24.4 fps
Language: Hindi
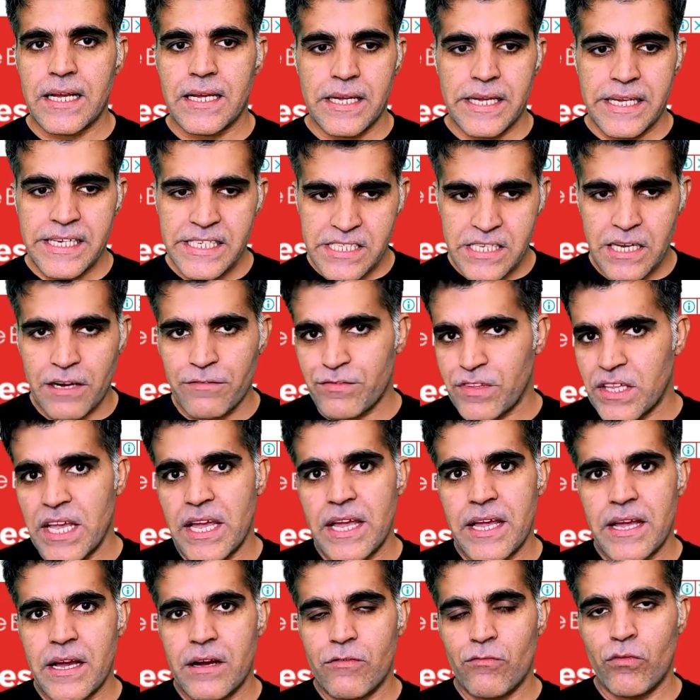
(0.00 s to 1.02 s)
इस हफ्ते
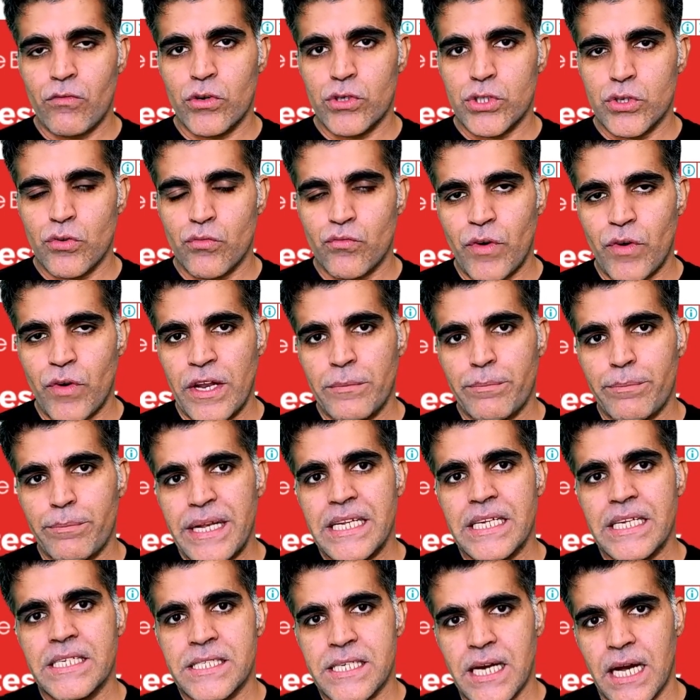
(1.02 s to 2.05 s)
वो जो वन
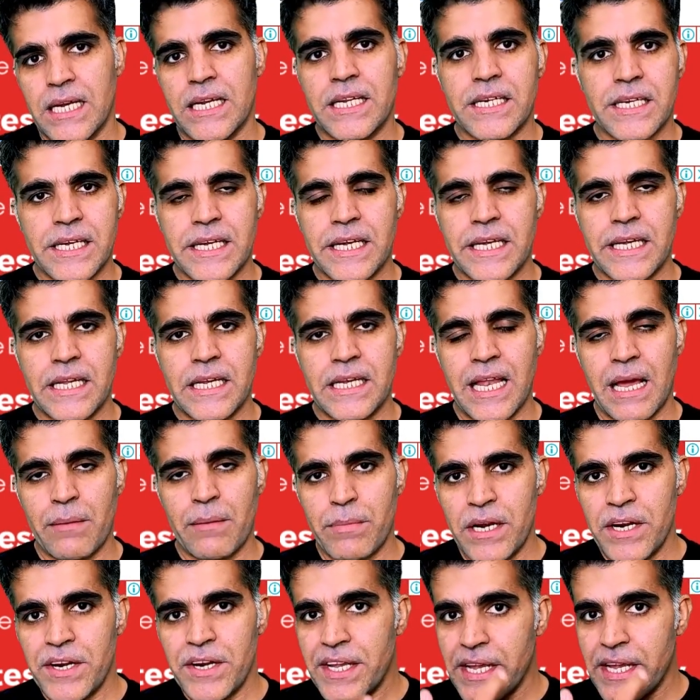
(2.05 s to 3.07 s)
बिलियन डॉलर की
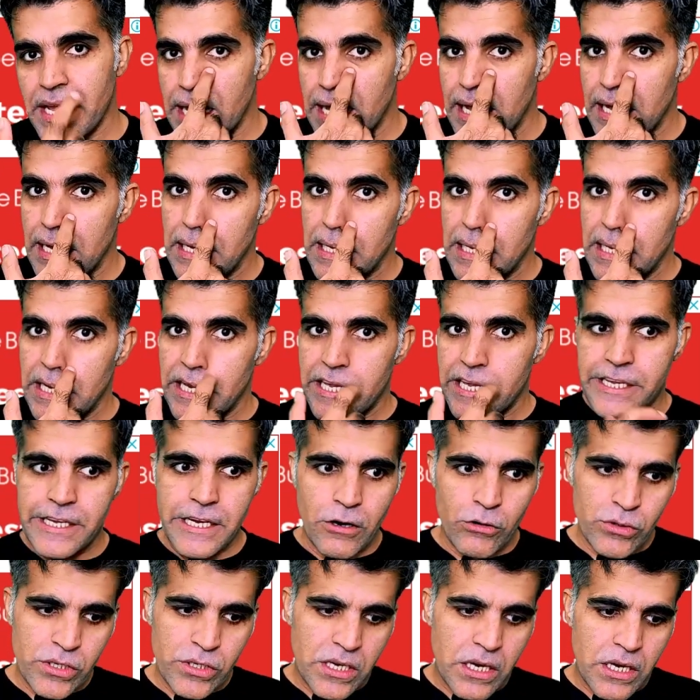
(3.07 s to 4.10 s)
लाइबिलिटी है या
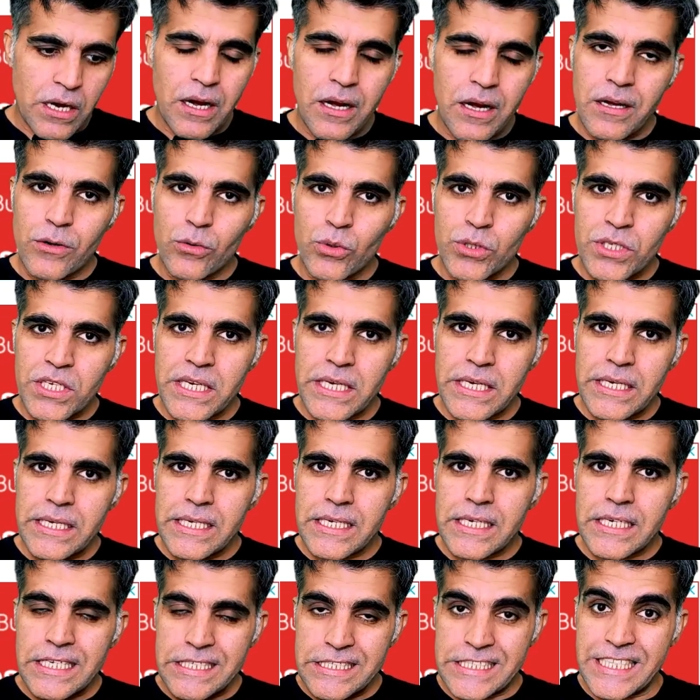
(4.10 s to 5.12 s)
उनका उनकी
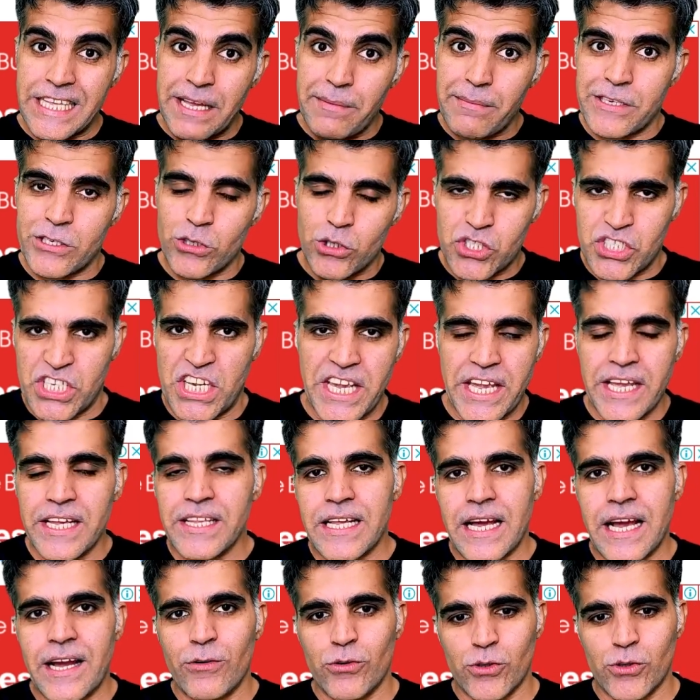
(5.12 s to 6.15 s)
कश्ती में जो छेद
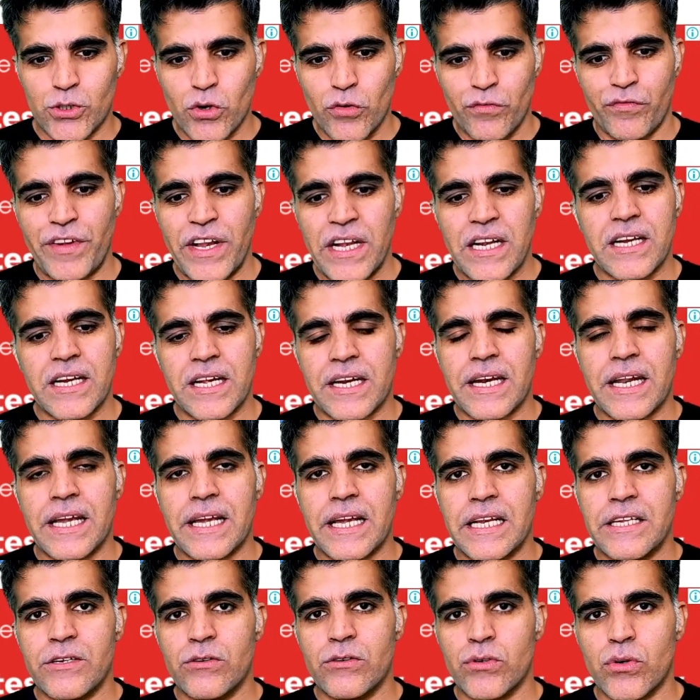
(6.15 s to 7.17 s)
है उसको फिल करने के
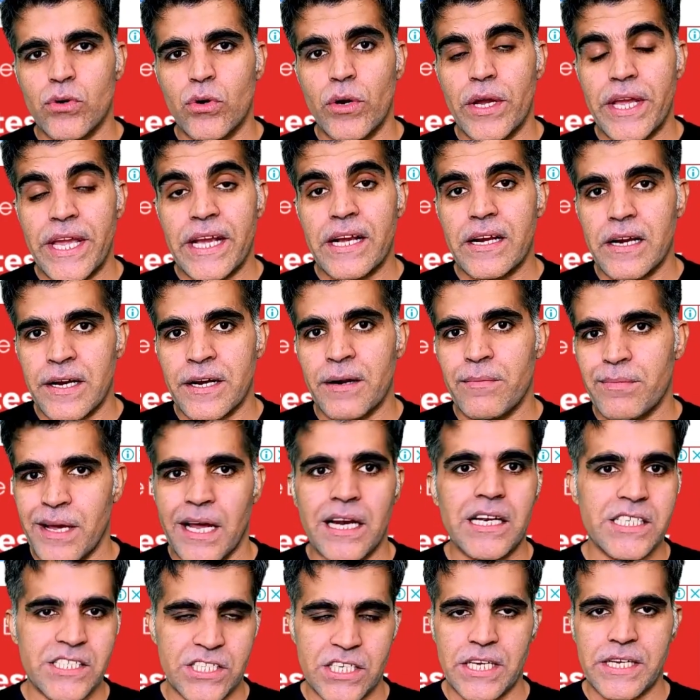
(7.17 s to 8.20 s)
लिए उनको एक अरब
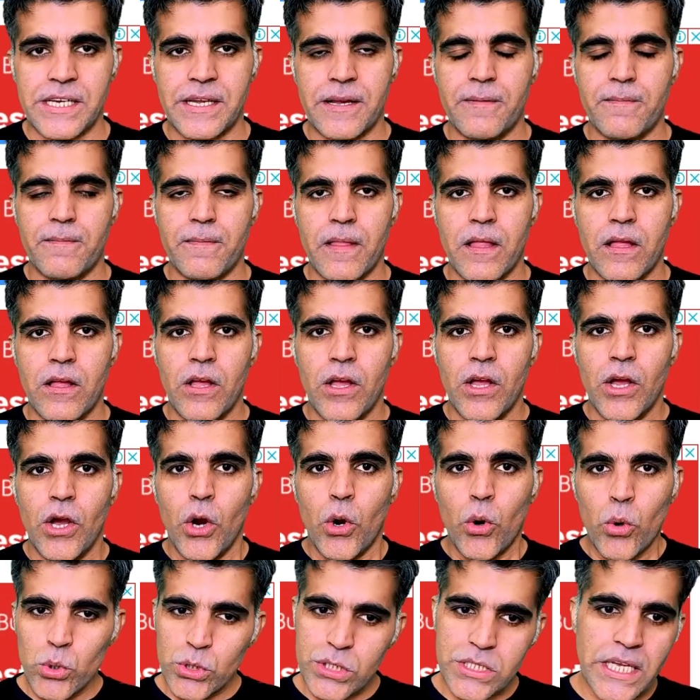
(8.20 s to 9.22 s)
डॉलर चाहिए
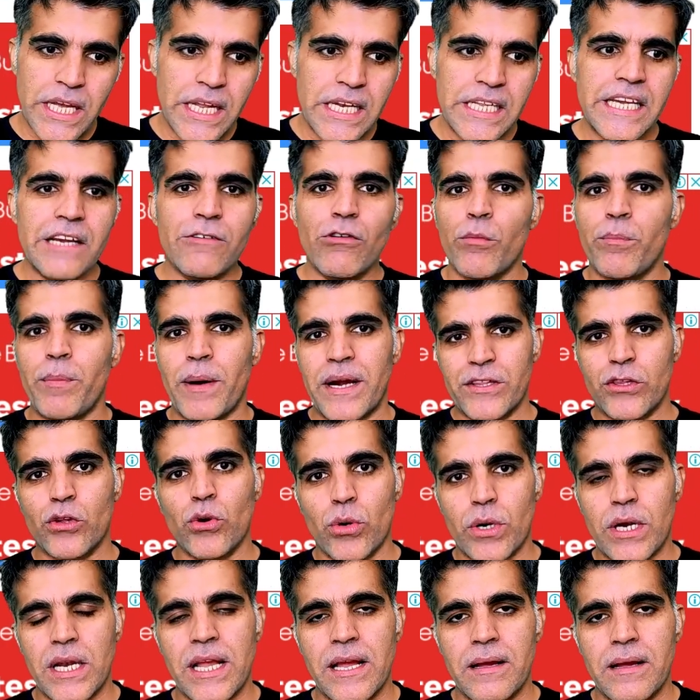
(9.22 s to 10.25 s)
उसके लिए वो पर
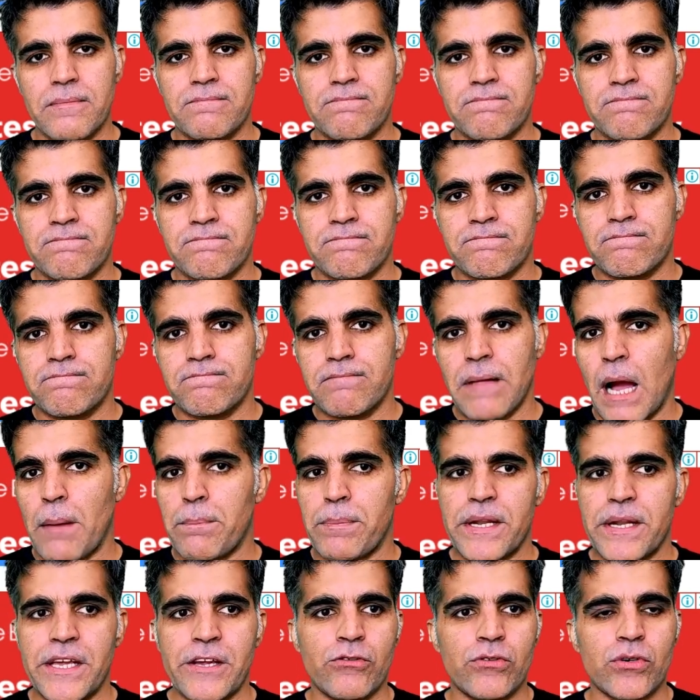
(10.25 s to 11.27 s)
तोड़ लें
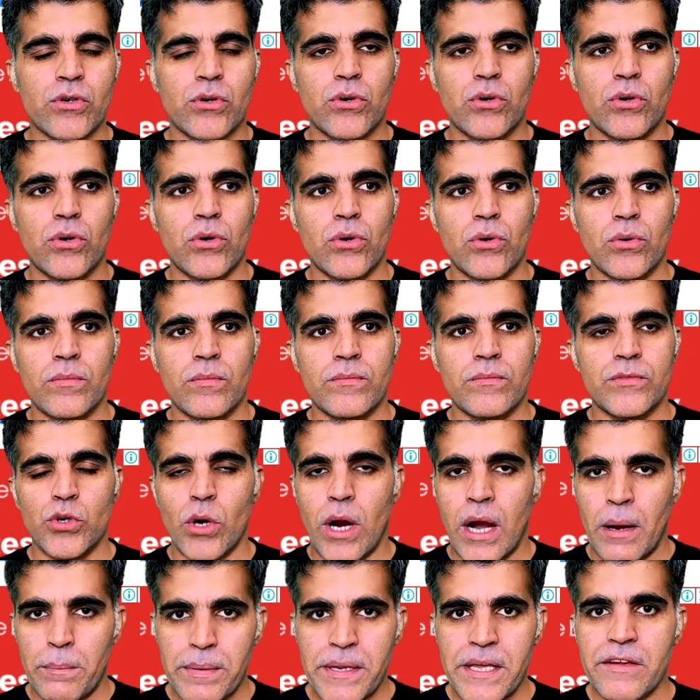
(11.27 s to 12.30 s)
अपनी उनको जो
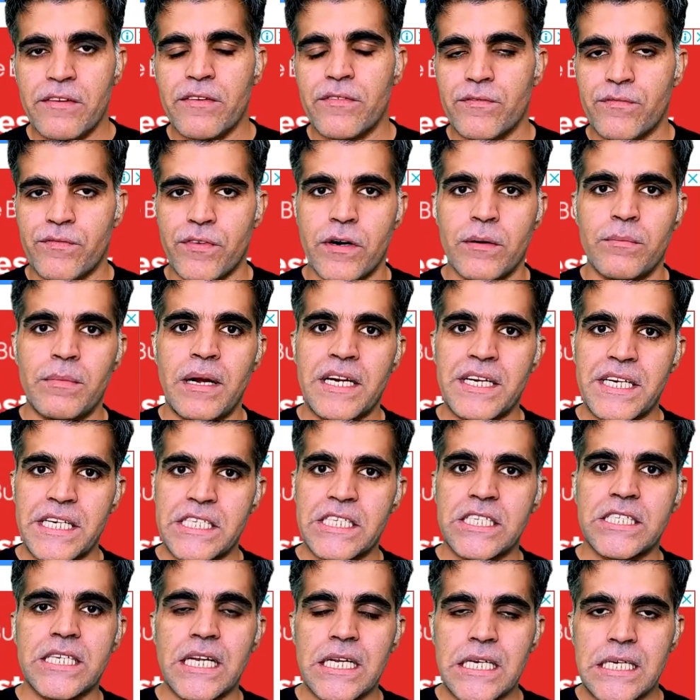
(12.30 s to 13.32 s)
अपनी फॉर्म है
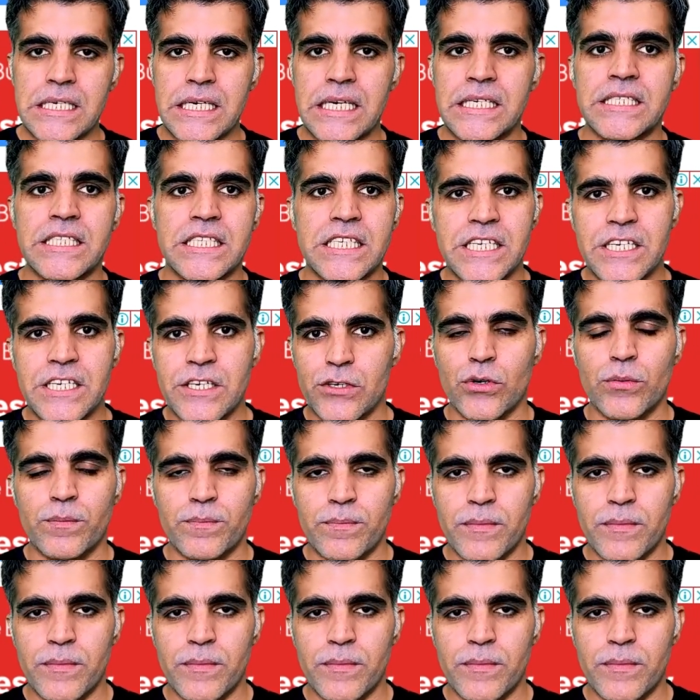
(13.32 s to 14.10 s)
डिजिटल करेंसी ग्रुप